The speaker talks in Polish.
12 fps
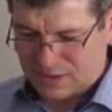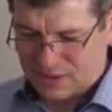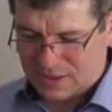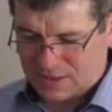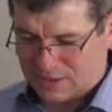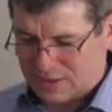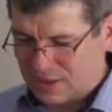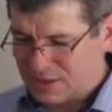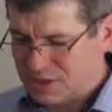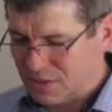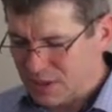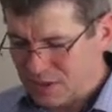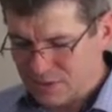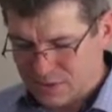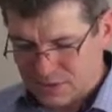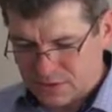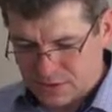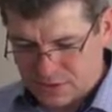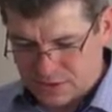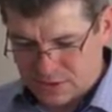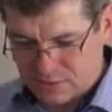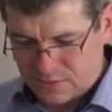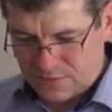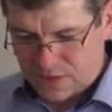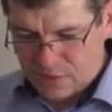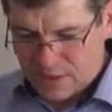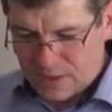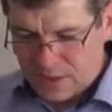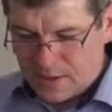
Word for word: na, na, jej działalność no, się urwał.